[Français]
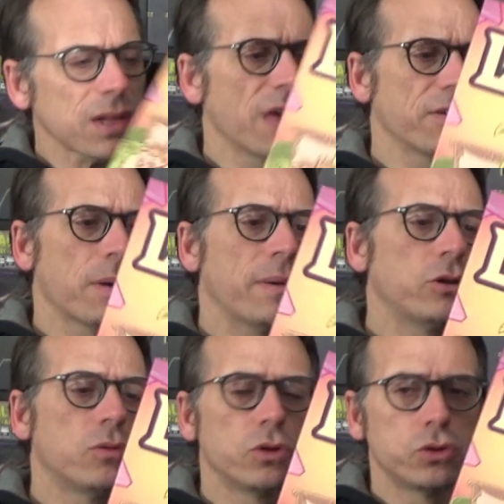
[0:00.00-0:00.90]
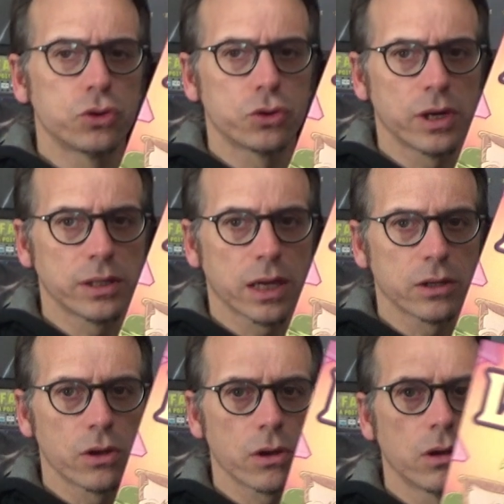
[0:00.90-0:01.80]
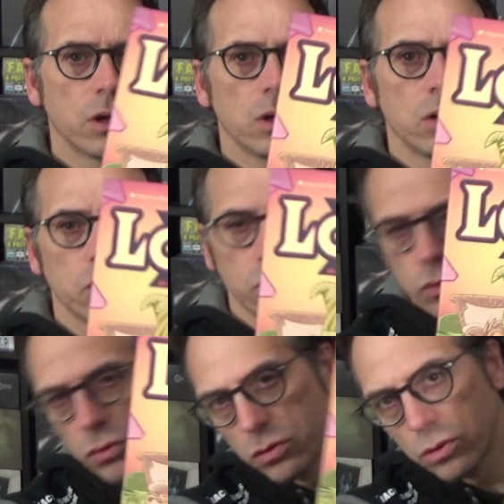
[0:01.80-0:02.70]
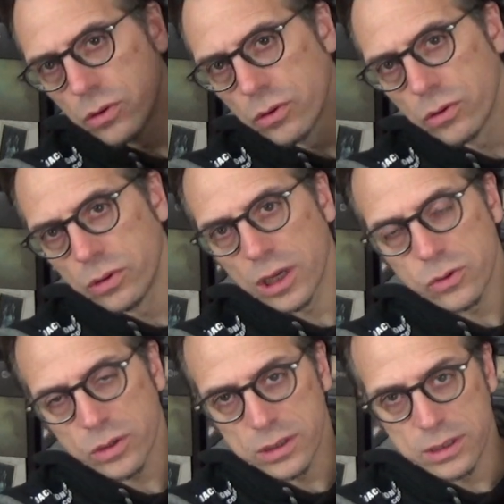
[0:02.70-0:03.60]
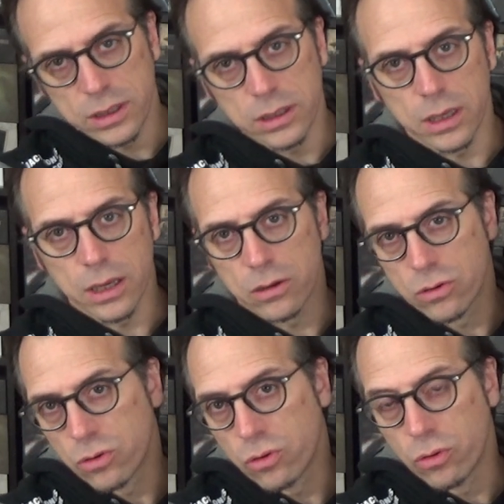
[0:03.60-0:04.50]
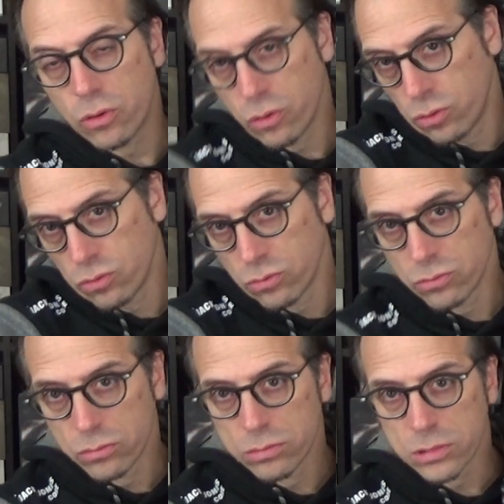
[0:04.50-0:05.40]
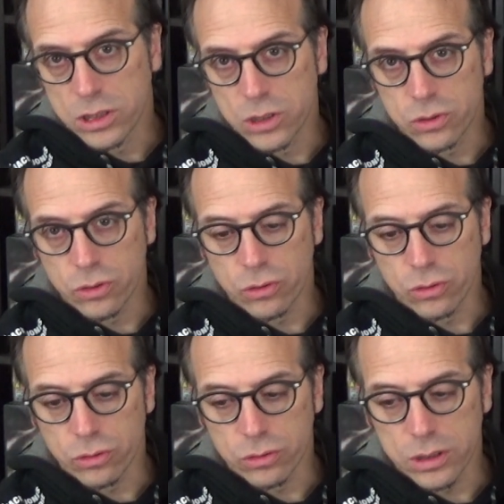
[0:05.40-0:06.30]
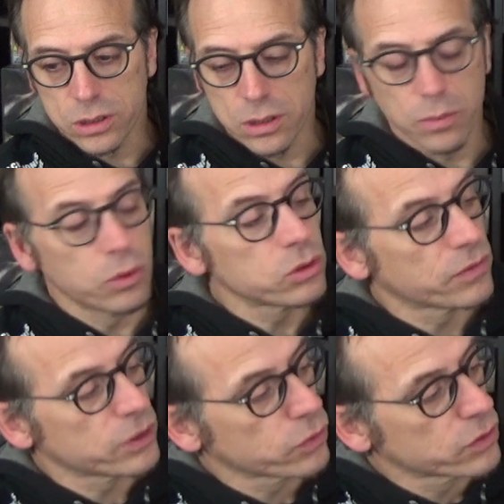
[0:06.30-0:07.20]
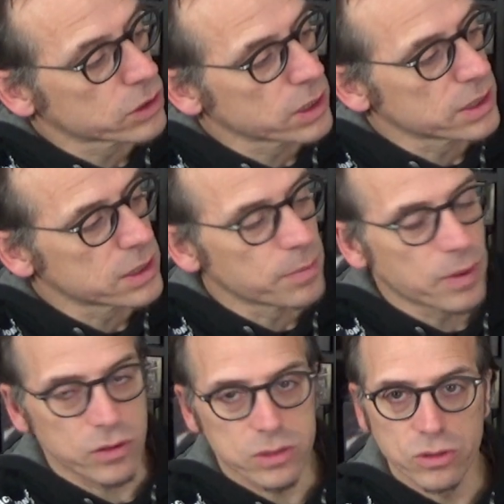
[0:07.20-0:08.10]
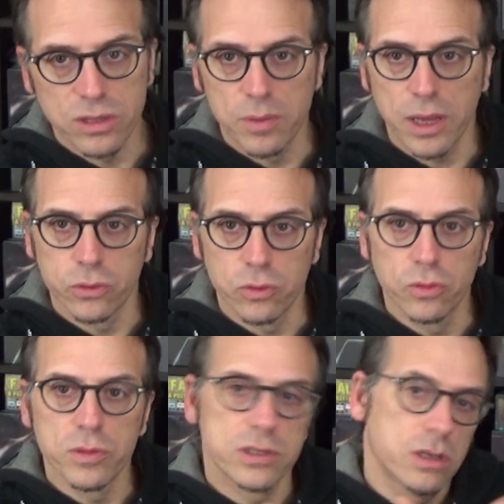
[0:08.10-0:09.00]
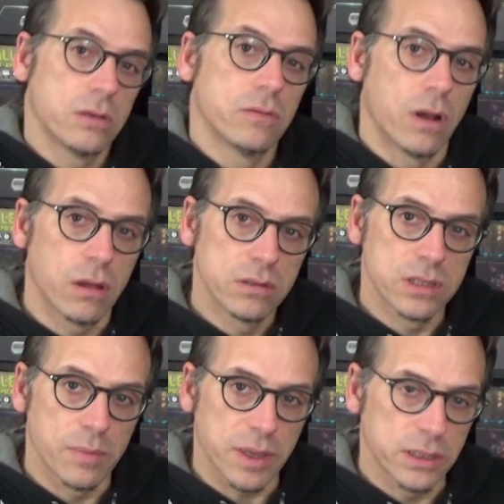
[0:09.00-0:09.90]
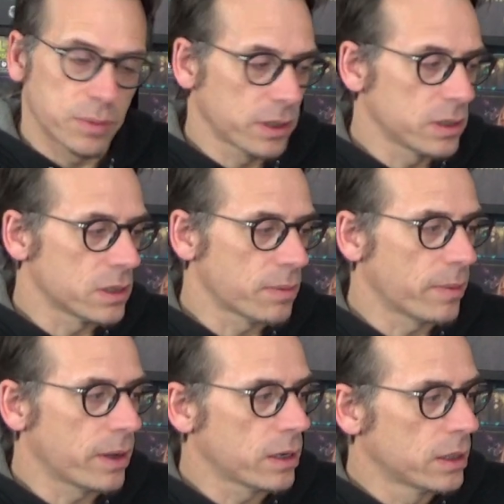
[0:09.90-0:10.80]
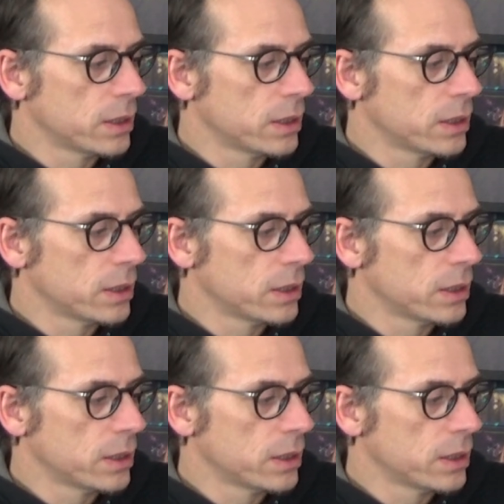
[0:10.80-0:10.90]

avec pas mal de modes de jeu à l'intérieur, une euh, direction artistique qui euh, qui s'impose. En fait, je trouve que c'est pas forcément que ça va plaire à tout le monde, mais c'est voilà, un parti pris et c'est pas mal.